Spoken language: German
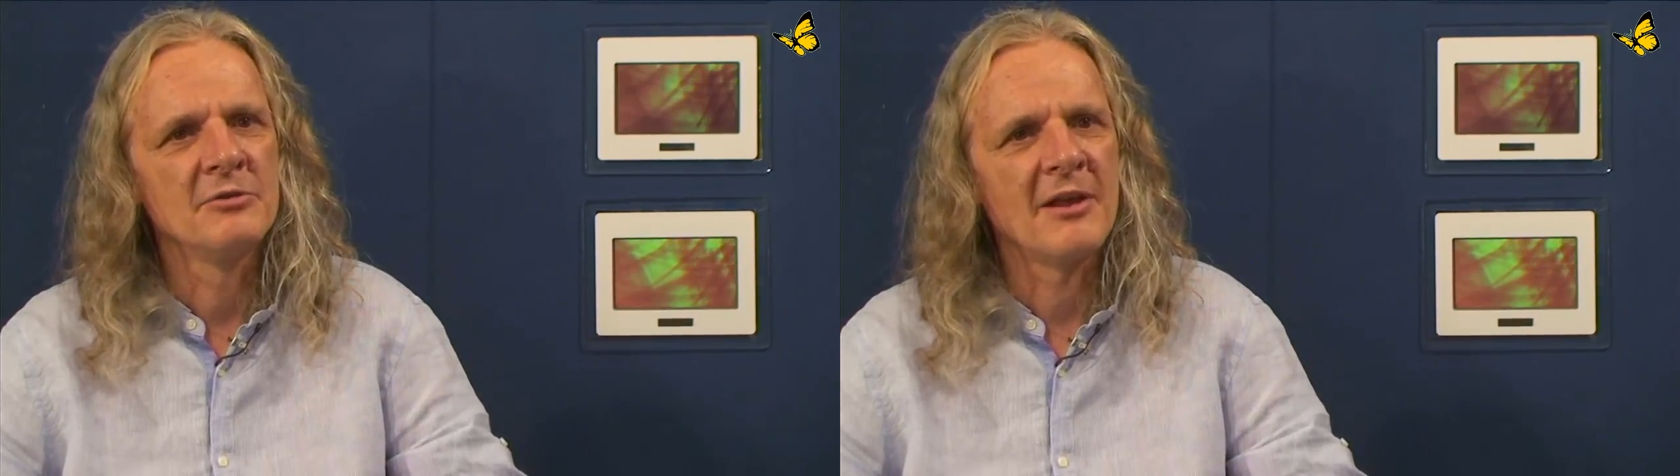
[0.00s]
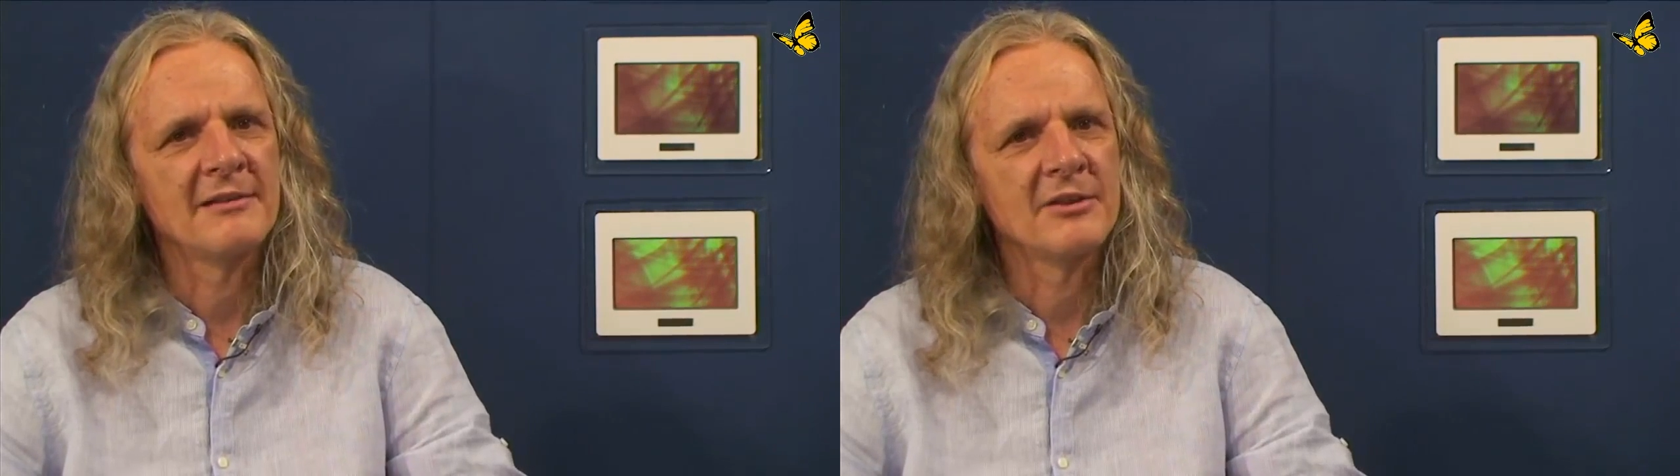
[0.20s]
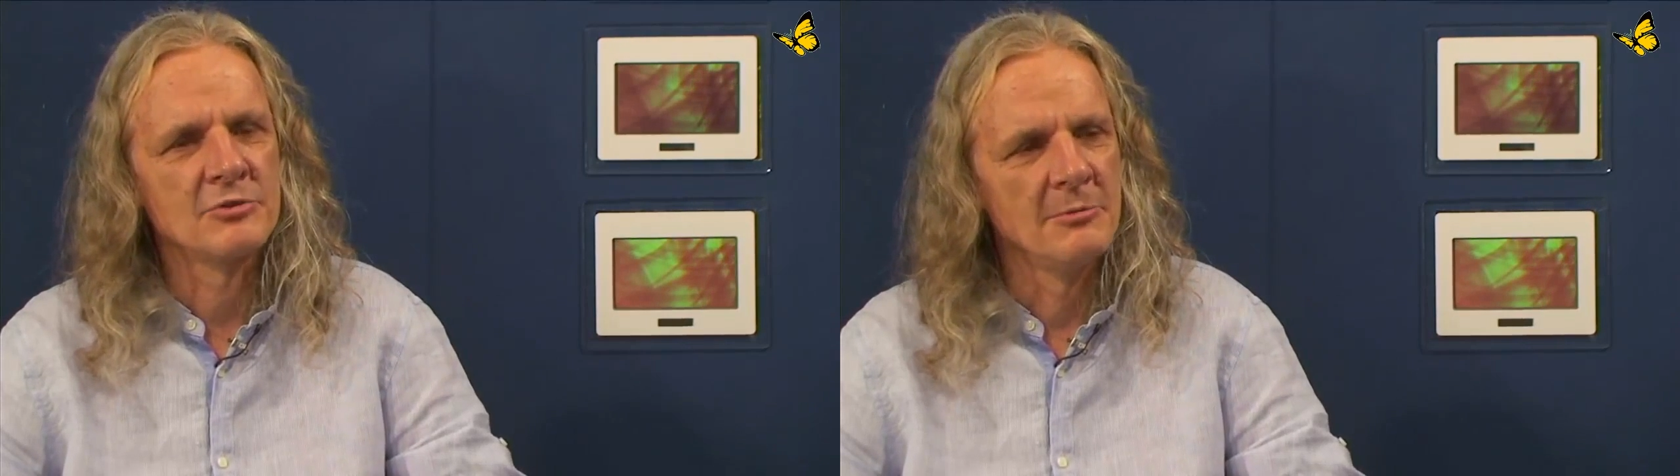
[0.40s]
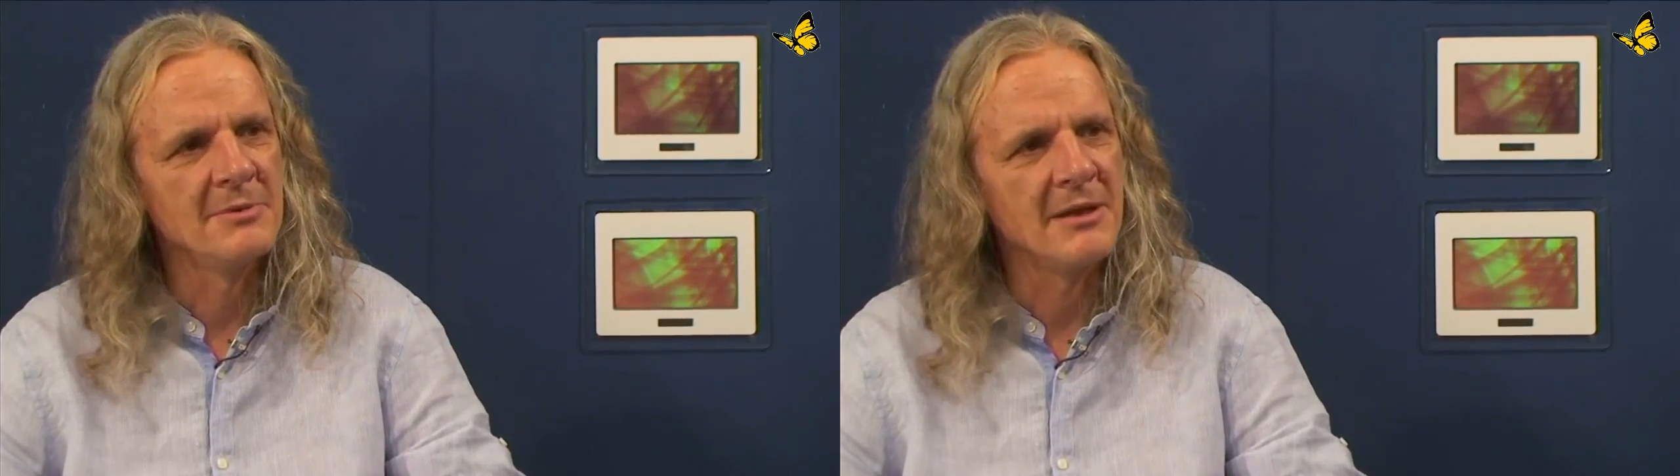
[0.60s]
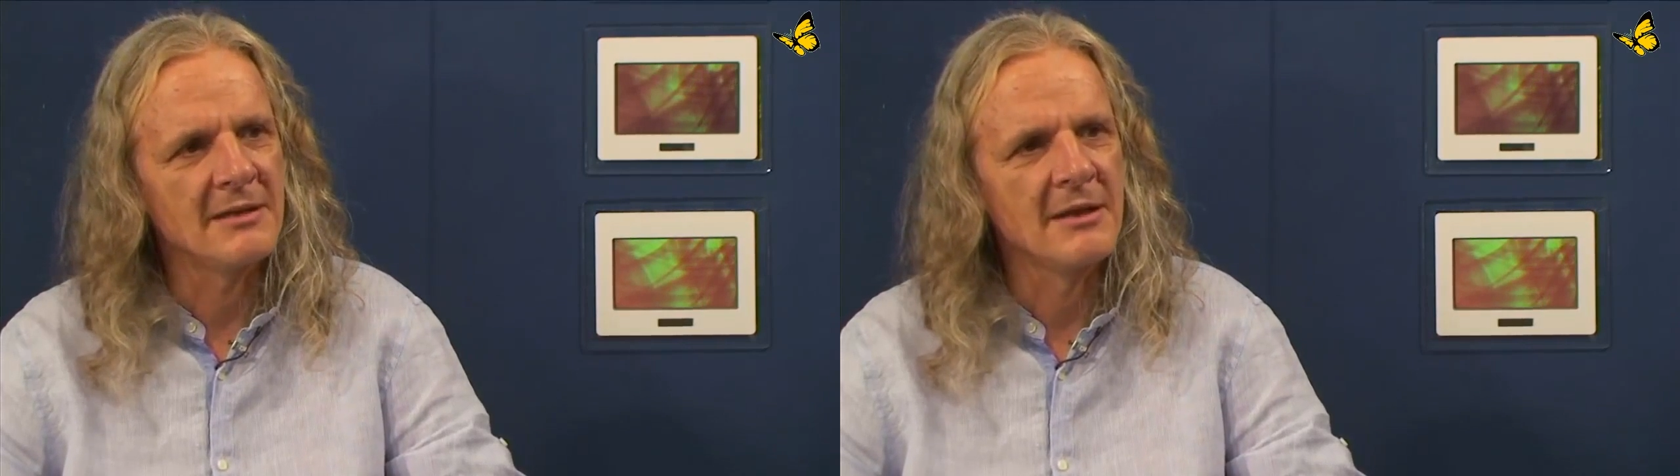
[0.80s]
Du sagst, es
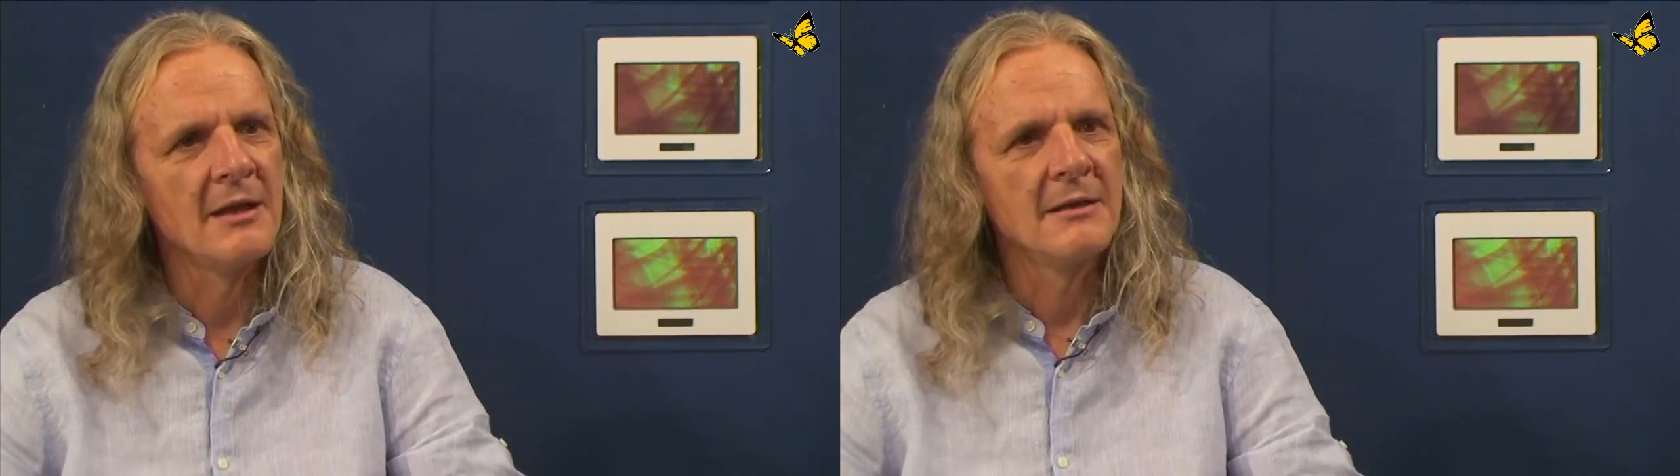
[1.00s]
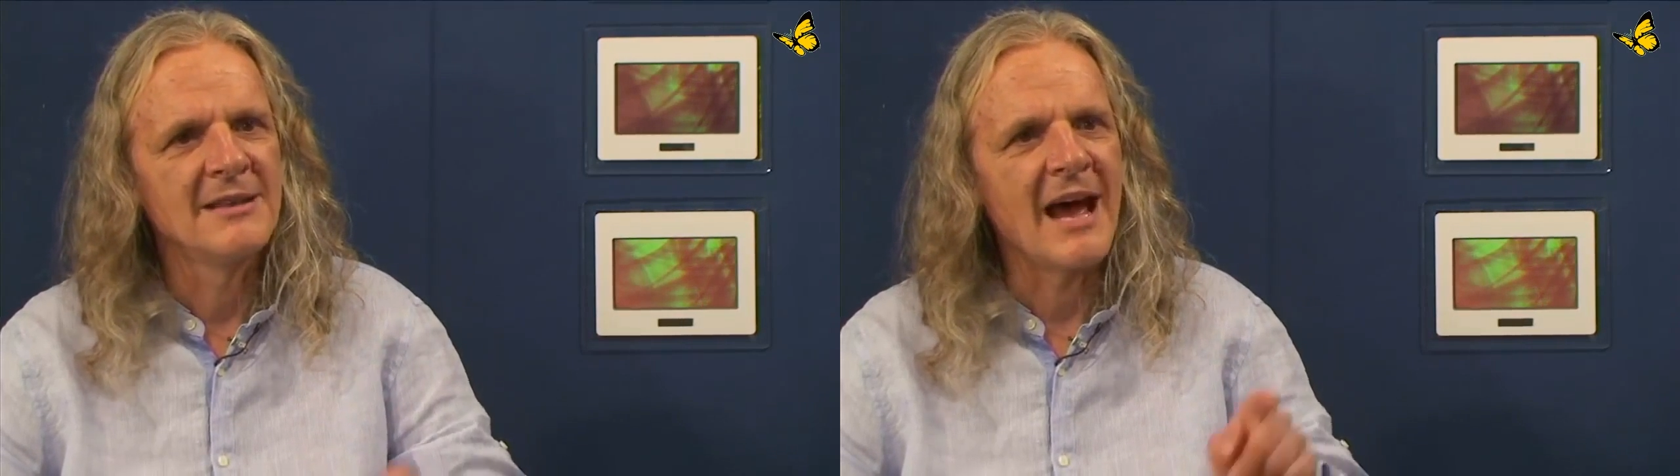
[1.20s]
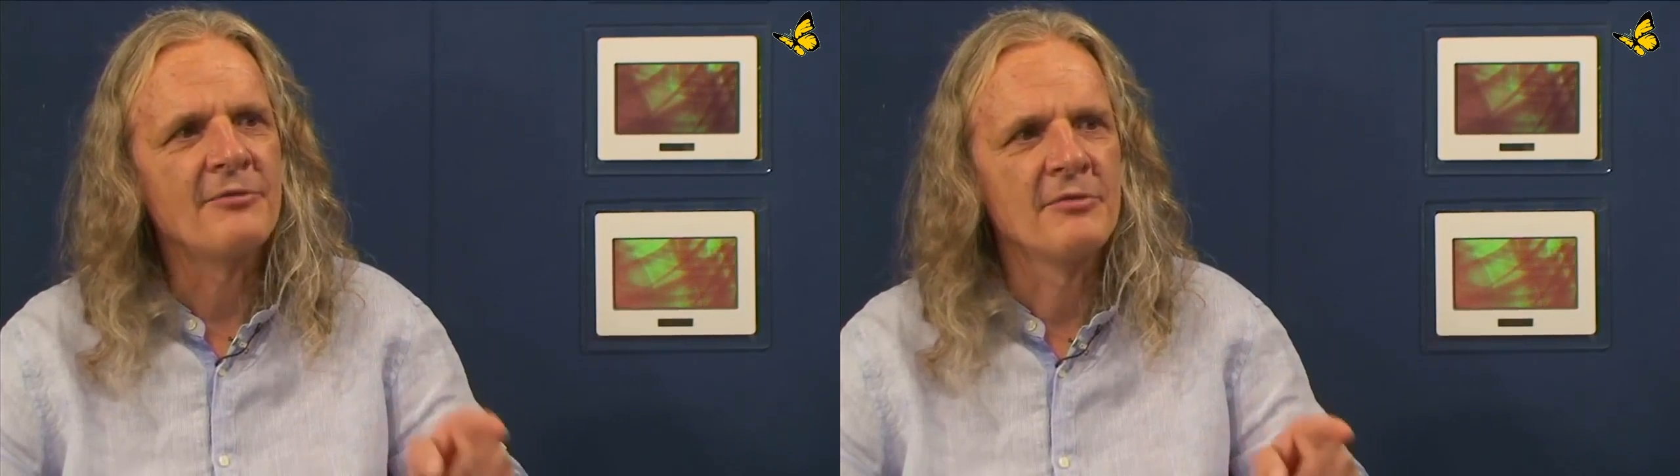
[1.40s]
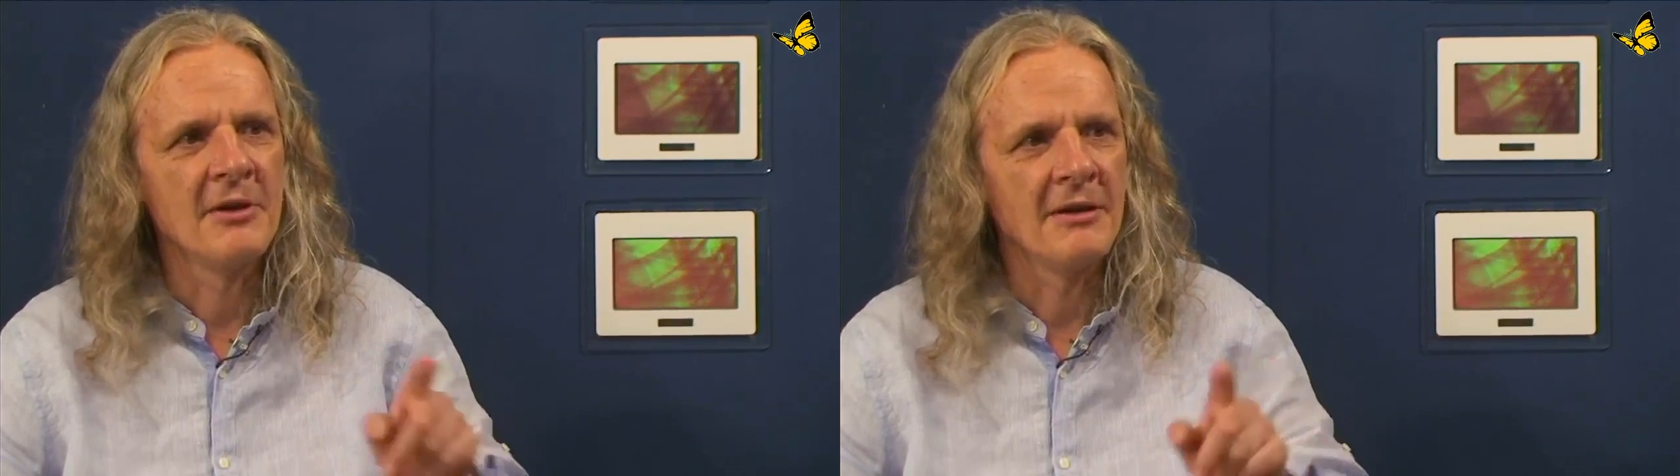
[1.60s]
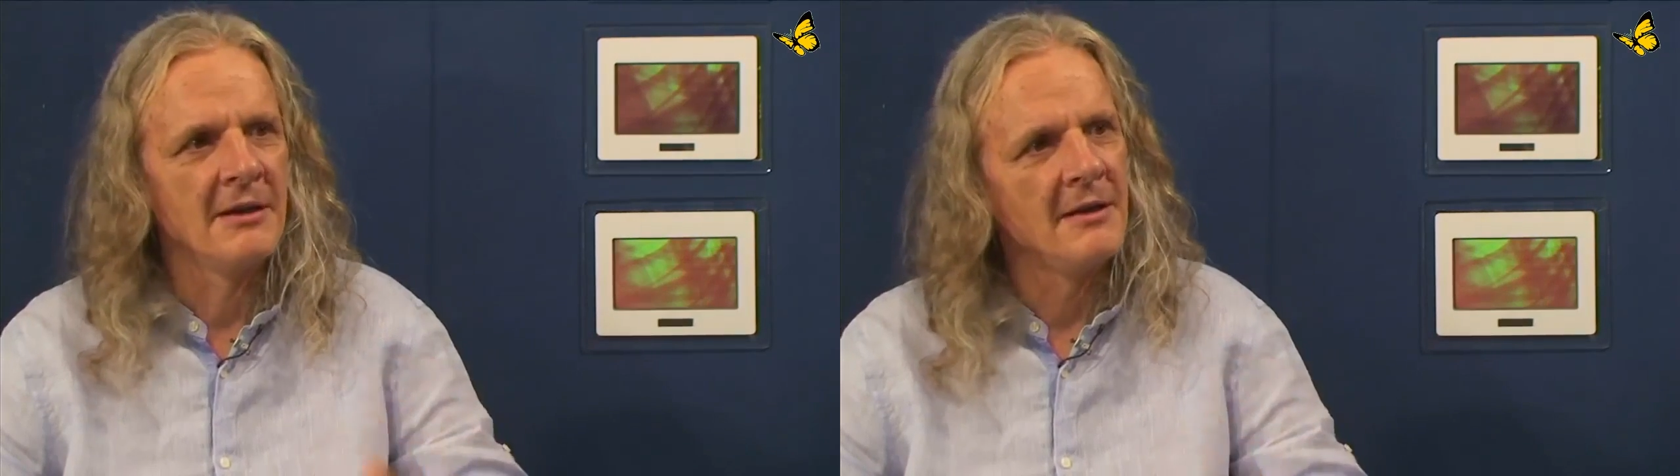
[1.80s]
stimmt nicht.
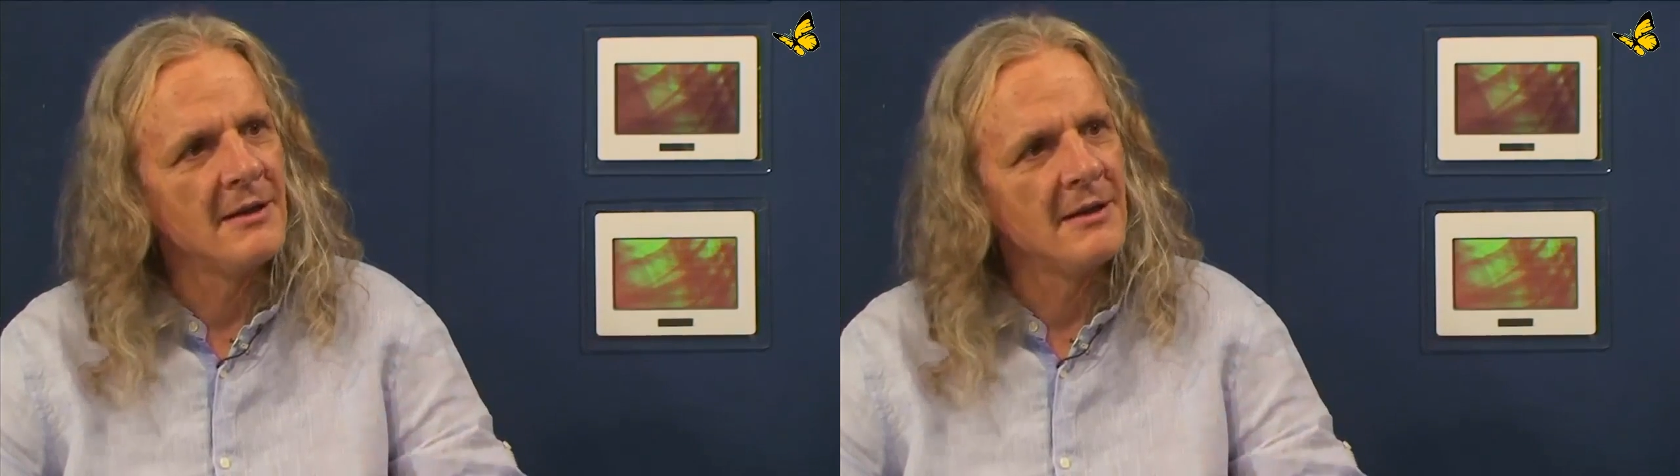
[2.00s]
Dafür